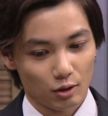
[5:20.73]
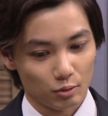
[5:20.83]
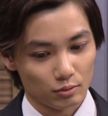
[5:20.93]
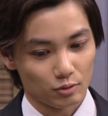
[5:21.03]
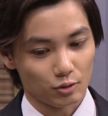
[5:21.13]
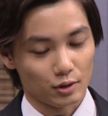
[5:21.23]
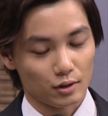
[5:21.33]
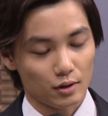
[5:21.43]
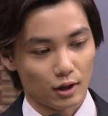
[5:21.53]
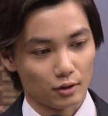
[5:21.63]
本当
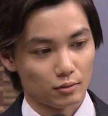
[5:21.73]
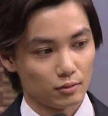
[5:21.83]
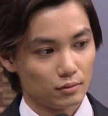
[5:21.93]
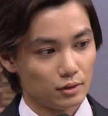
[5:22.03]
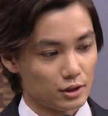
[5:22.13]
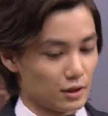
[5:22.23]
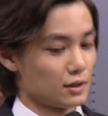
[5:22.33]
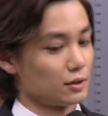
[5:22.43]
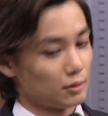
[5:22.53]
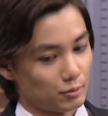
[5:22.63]
にあの伊勢
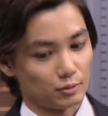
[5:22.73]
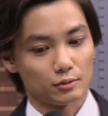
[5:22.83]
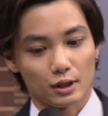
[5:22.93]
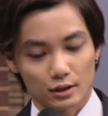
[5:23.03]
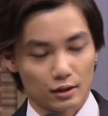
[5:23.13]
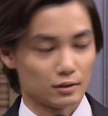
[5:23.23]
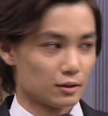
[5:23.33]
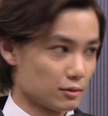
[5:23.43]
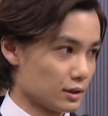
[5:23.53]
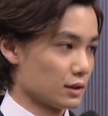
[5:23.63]
さんとかもラサール
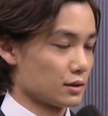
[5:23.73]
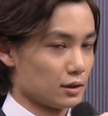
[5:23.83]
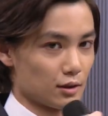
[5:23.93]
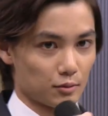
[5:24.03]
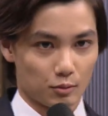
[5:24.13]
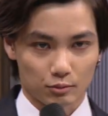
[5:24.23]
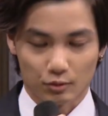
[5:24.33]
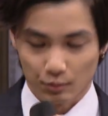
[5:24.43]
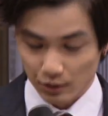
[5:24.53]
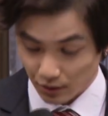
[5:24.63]
さんとか薩川さんとか本
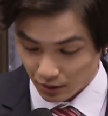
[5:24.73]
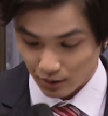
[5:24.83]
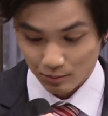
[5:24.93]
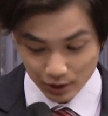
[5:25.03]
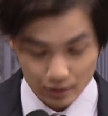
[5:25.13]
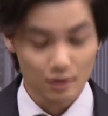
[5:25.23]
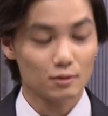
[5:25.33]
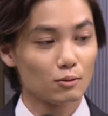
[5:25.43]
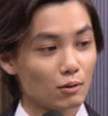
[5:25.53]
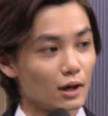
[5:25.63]
当みんな皆さ
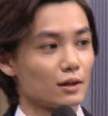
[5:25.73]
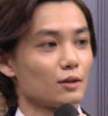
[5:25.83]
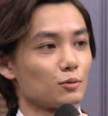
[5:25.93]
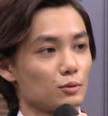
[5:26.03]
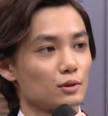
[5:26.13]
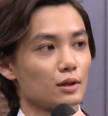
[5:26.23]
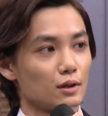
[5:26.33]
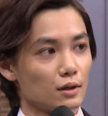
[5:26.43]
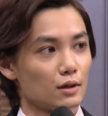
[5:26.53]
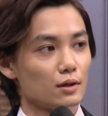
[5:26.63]
んのおかげだと思って
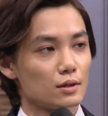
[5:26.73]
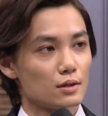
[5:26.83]
て